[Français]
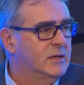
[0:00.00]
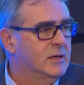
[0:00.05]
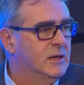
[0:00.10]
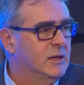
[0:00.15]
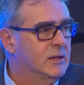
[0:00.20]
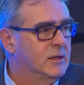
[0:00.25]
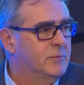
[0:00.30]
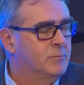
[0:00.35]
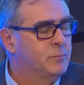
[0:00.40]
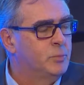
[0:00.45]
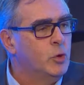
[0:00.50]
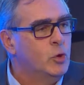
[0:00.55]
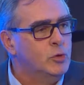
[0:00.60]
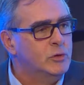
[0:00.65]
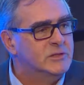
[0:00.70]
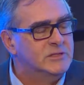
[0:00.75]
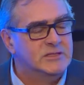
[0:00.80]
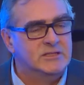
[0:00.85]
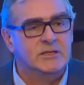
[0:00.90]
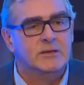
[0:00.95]
euh, peu
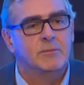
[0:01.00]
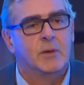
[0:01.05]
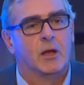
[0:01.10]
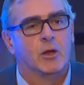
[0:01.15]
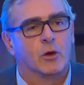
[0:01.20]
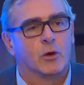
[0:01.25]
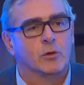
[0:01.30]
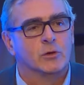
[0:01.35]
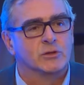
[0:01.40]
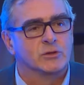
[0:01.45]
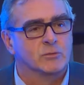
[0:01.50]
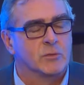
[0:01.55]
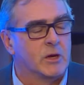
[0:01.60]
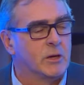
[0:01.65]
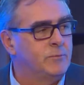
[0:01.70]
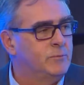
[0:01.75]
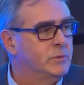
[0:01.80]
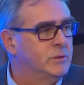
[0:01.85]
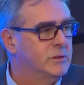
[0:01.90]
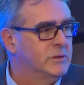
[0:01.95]
dit malheureusement,
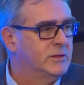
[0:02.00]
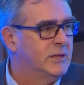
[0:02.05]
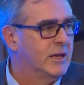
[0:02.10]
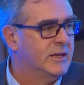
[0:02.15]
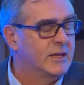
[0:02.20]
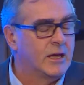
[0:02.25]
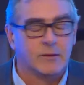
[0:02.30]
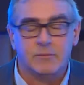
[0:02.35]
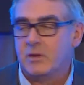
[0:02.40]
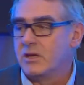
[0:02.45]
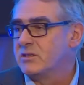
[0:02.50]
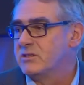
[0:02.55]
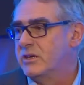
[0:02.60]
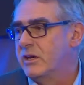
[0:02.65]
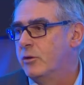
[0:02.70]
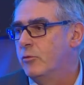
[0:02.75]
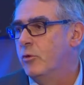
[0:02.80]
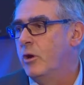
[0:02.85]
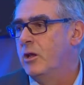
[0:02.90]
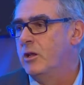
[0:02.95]
puis Daniel
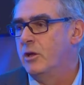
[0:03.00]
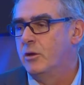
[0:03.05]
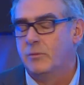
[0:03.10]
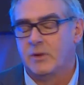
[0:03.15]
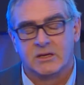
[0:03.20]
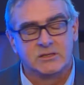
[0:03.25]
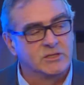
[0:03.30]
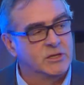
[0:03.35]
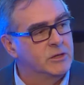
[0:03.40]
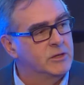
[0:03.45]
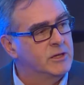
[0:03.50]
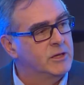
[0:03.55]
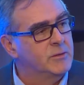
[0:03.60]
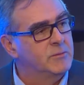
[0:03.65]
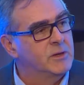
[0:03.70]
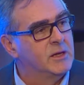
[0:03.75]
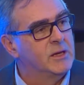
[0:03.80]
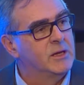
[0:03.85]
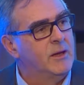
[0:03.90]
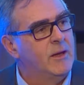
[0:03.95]
Mercier-Gouin l'a mentionné,
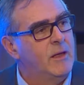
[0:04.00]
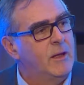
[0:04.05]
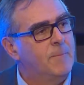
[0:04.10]
mais